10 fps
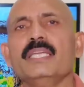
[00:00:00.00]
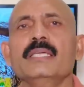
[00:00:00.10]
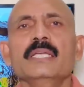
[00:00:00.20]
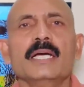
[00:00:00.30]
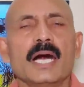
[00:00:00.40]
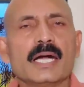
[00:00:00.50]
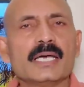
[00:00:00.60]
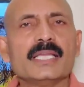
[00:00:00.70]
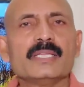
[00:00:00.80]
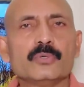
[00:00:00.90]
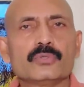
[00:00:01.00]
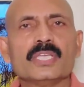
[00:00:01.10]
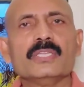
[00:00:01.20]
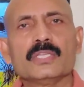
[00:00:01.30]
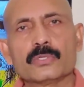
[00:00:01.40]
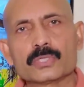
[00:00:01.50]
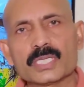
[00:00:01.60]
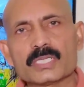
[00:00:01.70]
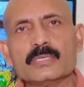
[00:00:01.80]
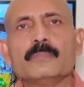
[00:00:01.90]
भी अगले दो तीन दिनों
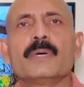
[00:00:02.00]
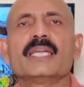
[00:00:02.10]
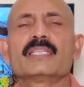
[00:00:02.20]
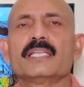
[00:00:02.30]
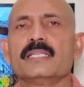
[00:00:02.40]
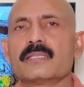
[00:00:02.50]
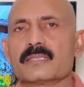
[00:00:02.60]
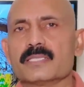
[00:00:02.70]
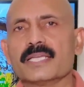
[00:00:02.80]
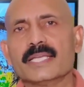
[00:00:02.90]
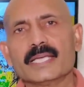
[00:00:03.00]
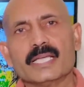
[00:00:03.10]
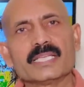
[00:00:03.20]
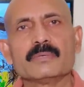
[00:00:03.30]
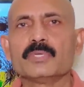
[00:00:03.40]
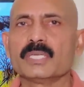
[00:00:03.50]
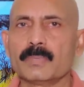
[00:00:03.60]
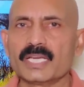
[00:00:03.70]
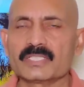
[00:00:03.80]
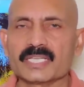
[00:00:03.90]
तक बारिश के लिए तरसेंगे हल्की फुल्की
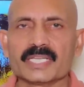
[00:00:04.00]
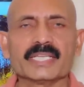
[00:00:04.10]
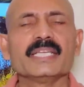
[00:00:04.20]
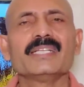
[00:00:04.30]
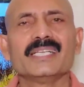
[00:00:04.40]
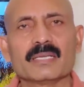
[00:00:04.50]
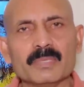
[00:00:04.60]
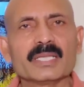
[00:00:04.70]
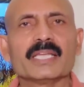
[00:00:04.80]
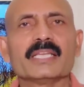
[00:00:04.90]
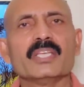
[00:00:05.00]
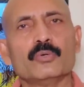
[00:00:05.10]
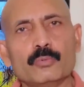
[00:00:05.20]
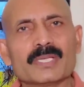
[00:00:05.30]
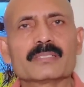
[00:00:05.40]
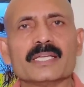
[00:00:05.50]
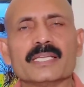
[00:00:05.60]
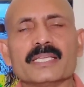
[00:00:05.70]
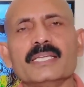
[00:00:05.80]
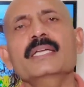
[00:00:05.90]
बारिश रहेगी गर्मी रहेगी उमस
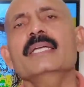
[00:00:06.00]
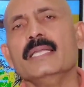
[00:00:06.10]
रहेगी